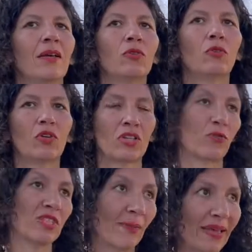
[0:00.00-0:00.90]
Donc, je ne
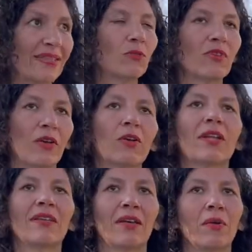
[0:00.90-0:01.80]
vous ai pas dit tout à l'heure que
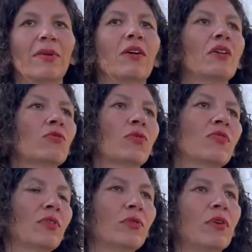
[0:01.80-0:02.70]
les travailleurs migrants, ils sont
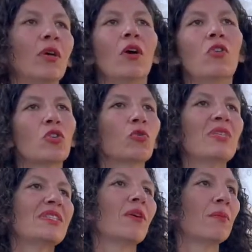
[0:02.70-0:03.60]
environ aujourd'hui
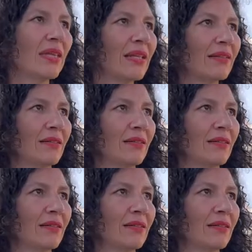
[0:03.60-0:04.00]
100 000